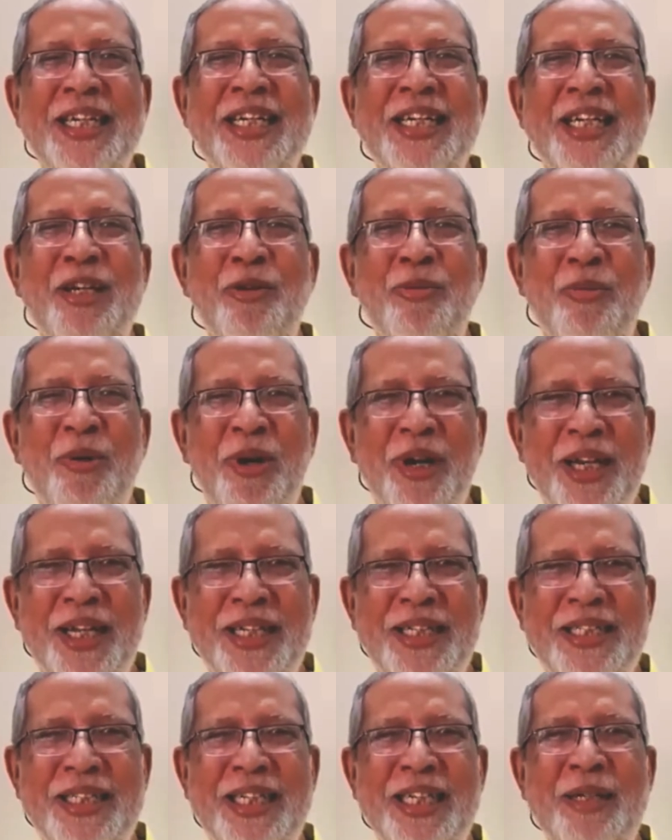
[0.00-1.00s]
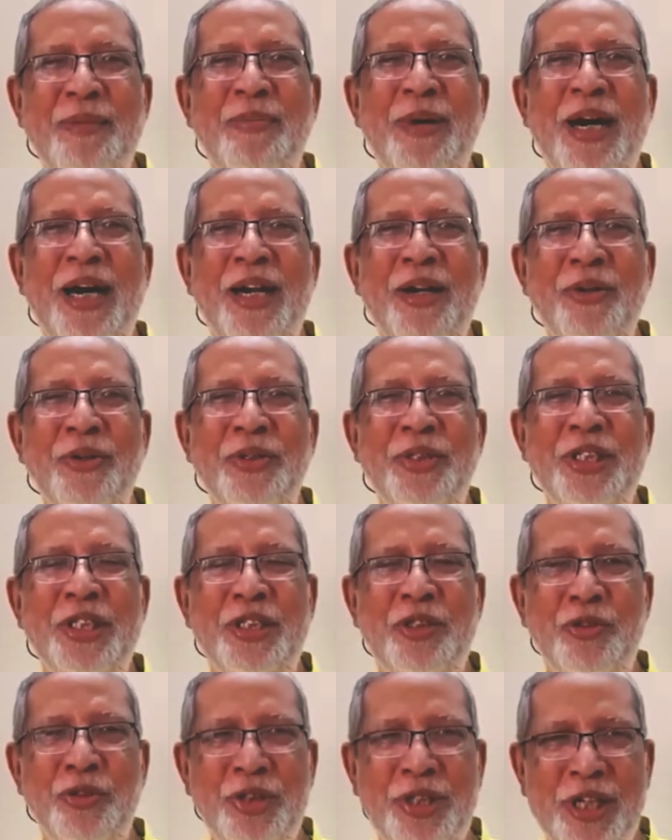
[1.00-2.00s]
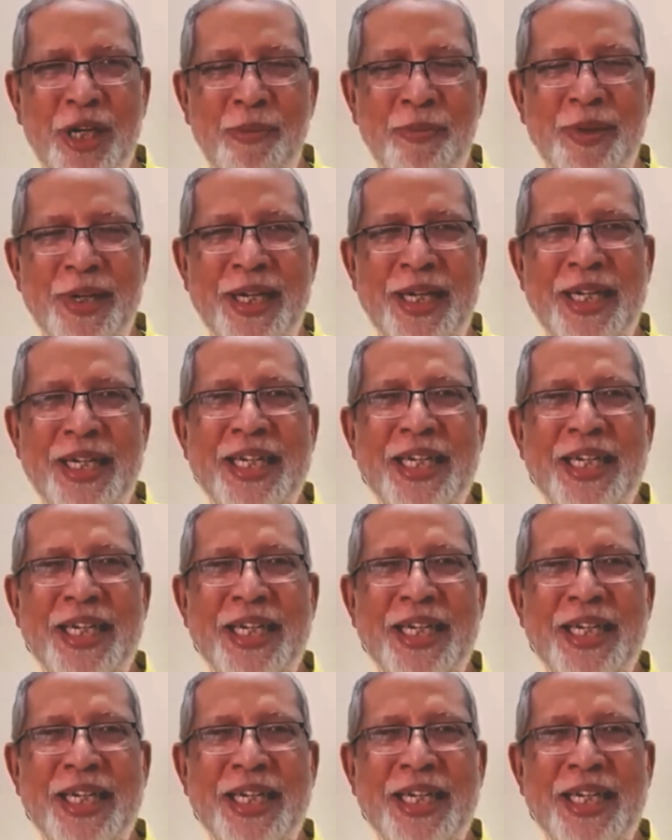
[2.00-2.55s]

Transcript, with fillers: কেউ বলেন তিনি ভালো চিত্রশিল্পী